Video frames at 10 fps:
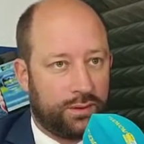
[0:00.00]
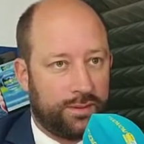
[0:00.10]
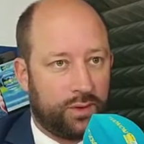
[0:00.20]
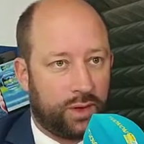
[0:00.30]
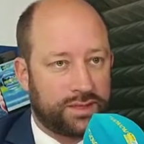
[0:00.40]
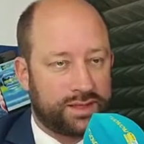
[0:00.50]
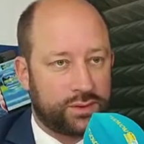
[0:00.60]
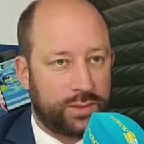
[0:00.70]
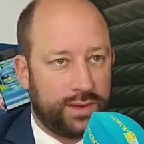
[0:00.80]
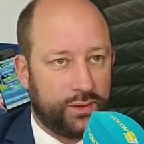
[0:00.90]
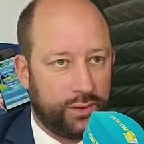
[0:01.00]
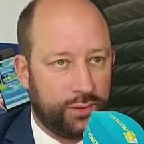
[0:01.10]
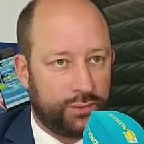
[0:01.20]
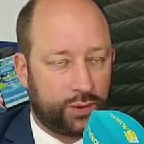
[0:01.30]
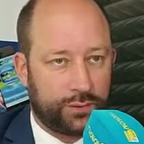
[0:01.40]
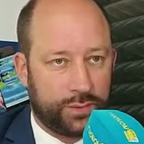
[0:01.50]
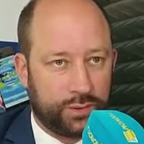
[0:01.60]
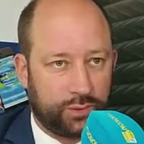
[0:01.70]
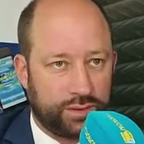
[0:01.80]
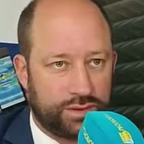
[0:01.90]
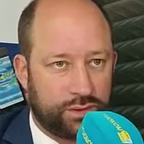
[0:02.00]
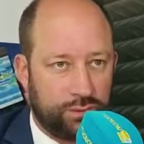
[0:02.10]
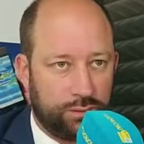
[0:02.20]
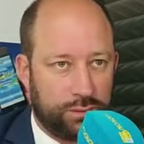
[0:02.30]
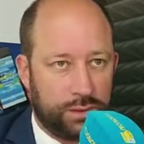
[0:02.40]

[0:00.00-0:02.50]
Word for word: d'abord la saison ait lieu dans de bonnes conditions.